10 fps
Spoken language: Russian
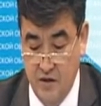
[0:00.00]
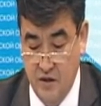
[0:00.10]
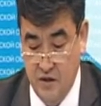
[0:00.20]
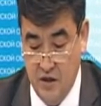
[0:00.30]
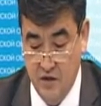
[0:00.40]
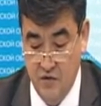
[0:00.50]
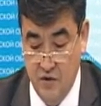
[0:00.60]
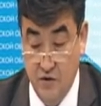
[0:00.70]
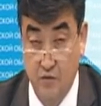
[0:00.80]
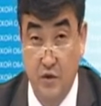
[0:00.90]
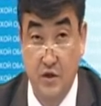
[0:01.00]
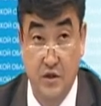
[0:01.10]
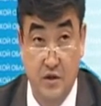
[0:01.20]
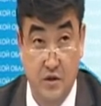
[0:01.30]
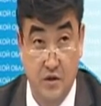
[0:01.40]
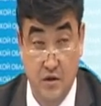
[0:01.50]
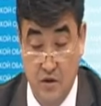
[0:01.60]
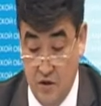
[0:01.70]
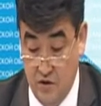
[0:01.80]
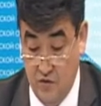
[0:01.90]
Здесь сказывается близость э,
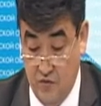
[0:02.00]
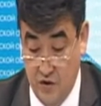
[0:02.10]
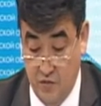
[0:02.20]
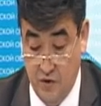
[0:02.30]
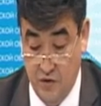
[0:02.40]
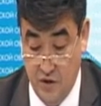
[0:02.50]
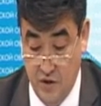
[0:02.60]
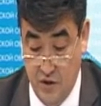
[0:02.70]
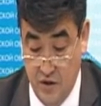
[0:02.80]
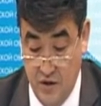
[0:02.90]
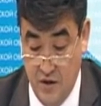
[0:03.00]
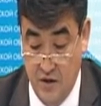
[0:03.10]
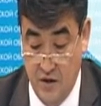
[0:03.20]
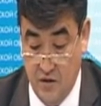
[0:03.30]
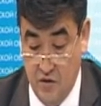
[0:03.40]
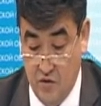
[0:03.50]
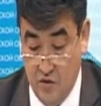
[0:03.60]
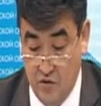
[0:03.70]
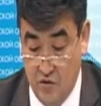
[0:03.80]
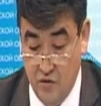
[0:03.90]
городов расположенных. Это
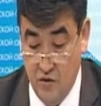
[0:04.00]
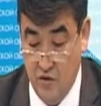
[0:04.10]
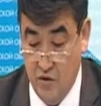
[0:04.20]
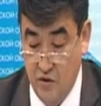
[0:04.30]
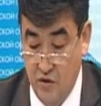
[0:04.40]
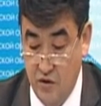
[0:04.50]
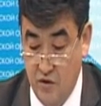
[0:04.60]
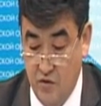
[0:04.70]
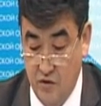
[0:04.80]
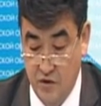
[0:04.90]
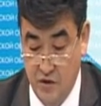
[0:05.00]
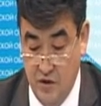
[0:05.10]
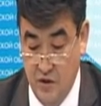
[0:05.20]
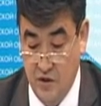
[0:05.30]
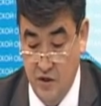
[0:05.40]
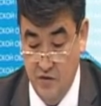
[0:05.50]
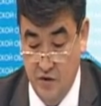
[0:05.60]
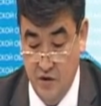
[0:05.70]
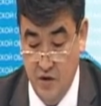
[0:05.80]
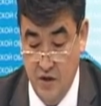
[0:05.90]
город, трудный город Лисокоск, где
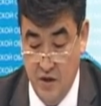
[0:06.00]
развита